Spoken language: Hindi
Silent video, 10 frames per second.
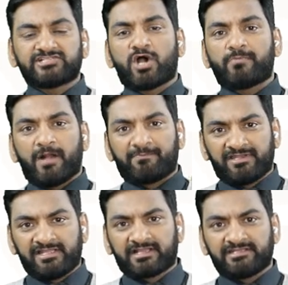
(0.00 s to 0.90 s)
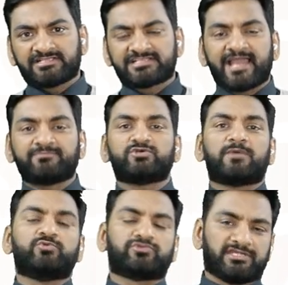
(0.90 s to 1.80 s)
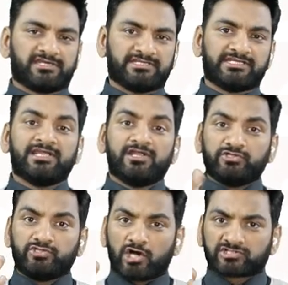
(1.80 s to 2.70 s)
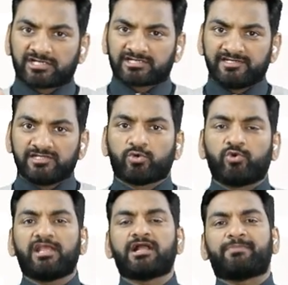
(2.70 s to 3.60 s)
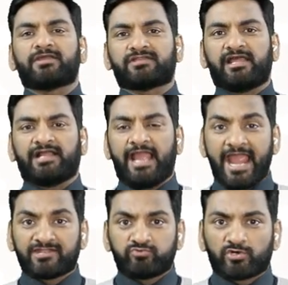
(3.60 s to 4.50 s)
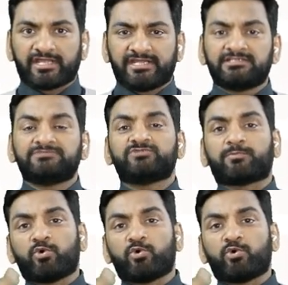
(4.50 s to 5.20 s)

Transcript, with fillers: जॉब अपने लिए करिए चाहे आप जॉब दूसरे के लिए डॉक्टर क्लिनिक खोलेगा पैसा आएगा एडवोकेट जब